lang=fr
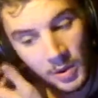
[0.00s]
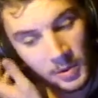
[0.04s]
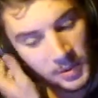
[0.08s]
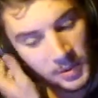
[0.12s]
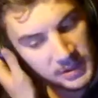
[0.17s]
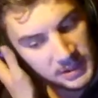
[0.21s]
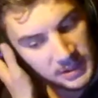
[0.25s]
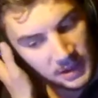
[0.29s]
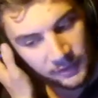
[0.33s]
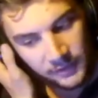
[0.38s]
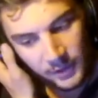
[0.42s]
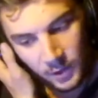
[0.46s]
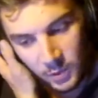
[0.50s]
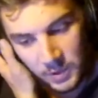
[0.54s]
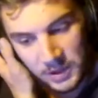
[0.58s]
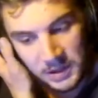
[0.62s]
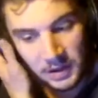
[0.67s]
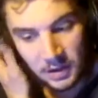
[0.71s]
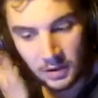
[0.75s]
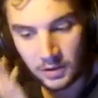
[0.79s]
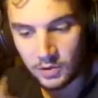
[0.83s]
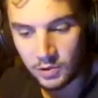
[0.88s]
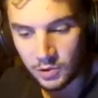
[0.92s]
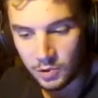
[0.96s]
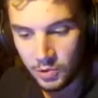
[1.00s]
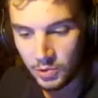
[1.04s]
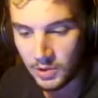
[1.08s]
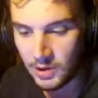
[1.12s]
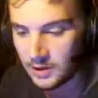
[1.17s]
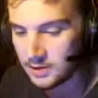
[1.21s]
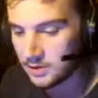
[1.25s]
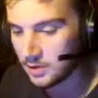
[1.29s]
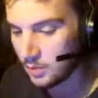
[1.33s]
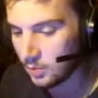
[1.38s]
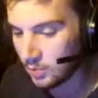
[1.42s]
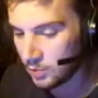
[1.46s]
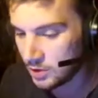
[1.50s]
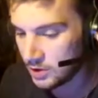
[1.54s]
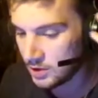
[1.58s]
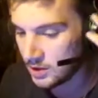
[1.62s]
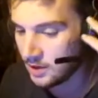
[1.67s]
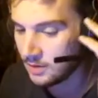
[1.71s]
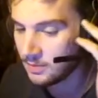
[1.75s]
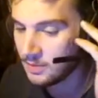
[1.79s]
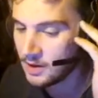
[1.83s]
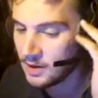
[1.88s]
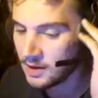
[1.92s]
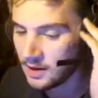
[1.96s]
oui, ça fait 8 ans que je suis là sans bouger,
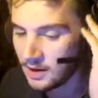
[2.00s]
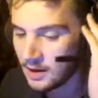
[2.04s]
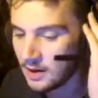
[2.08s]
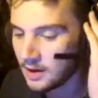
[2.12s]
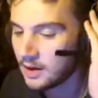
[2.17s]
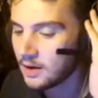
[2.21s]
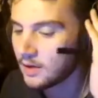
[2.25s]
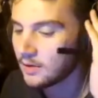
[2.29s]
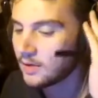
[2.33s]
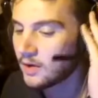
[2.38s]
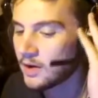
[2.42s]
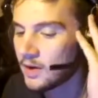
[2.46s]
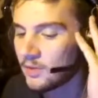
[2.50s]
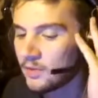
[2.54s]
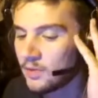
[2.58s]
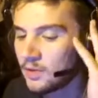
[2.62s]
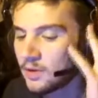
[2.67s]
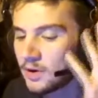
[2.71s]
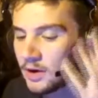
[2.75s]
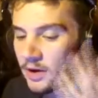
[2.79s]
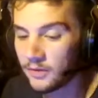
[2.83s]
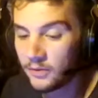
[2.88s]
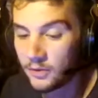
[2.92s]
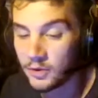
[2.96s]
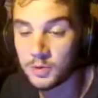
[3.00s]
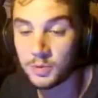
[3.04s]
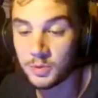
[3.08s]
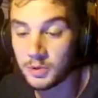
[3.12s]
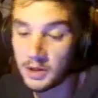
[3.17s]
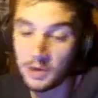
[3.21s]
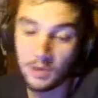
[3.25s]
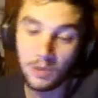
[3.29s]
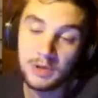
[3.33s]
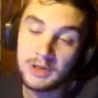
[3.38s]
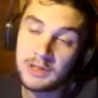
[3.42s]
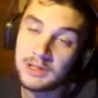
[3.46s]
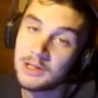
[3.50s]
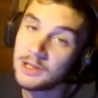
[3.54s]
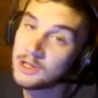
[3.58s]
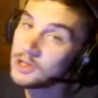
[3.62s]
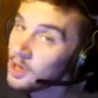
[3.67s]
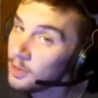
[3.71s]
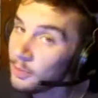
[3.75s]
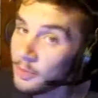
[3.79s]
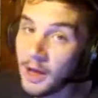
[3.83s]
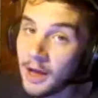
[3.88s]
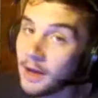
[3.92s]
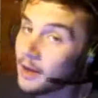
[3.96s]
mais voyez-vous, il faut que je me dégourdisse les
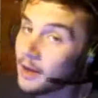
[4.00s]
jambes.